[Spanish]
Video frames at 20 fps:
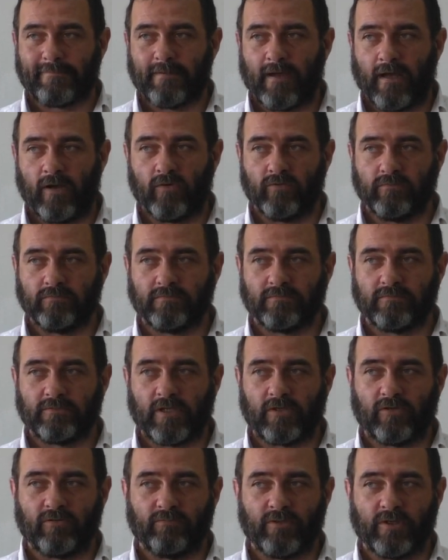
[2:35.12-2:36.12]
¿Aló?
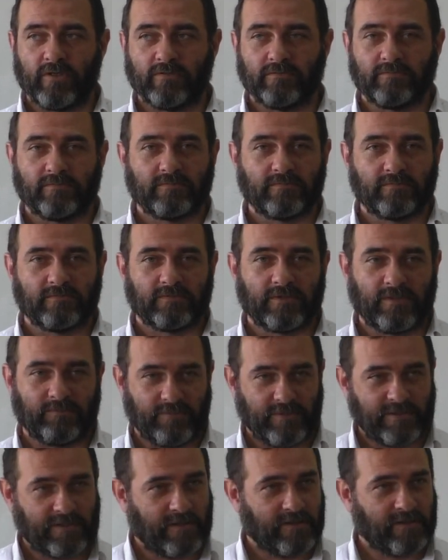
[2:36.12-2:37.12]
¿Están conmigo? ¿Están
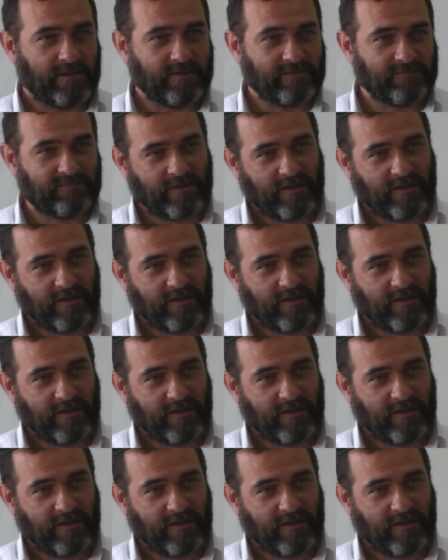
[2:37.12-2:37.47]
presentes?